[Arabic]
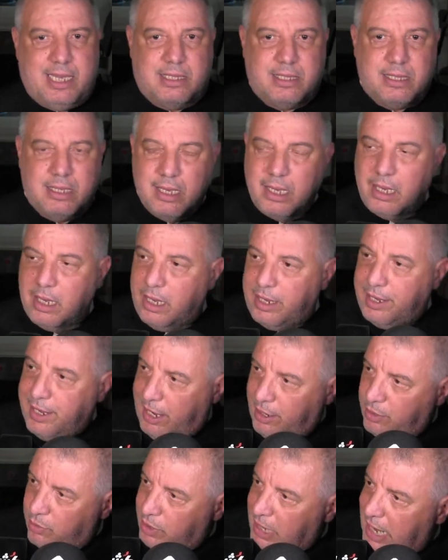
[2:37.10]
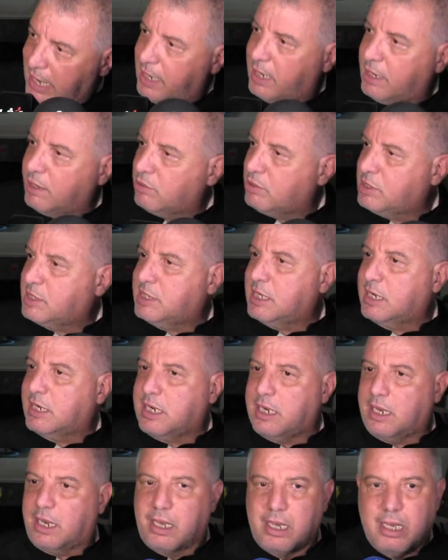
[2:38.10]
هذه نحن لا نخرق
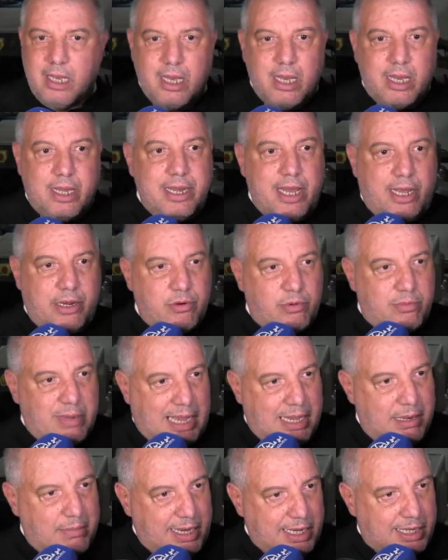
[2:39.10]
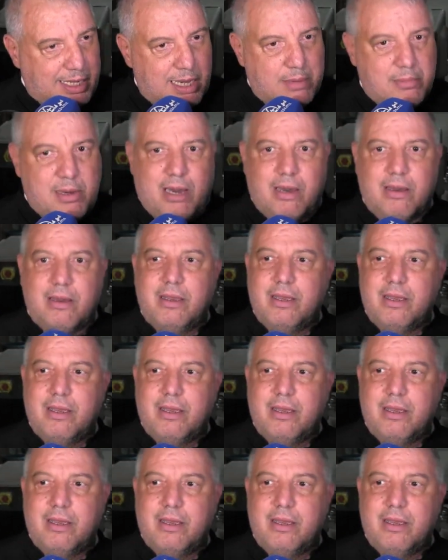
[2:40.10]
السرية نحن مع المحكمة